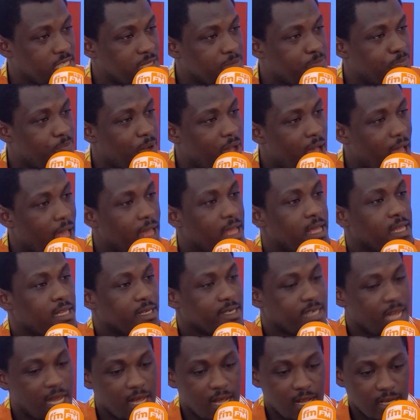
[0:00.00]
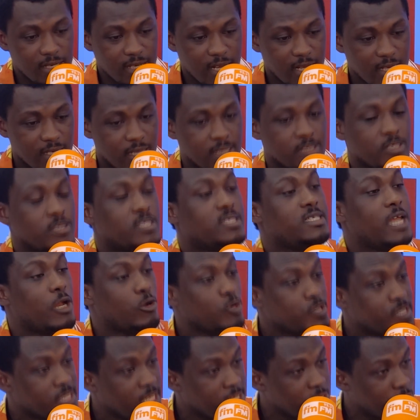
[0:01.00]
pas dans, dans, le
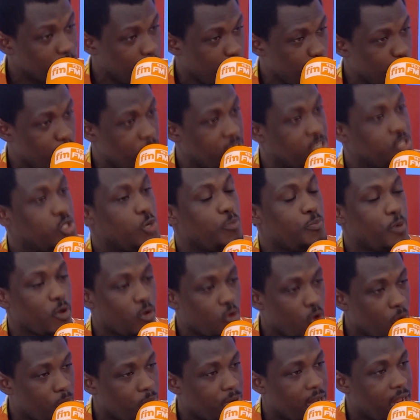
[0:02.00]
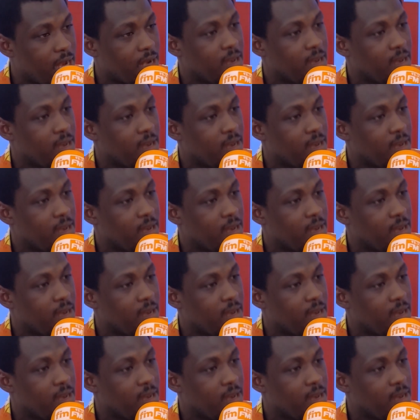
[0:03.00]
sens humain, je peux comprendre,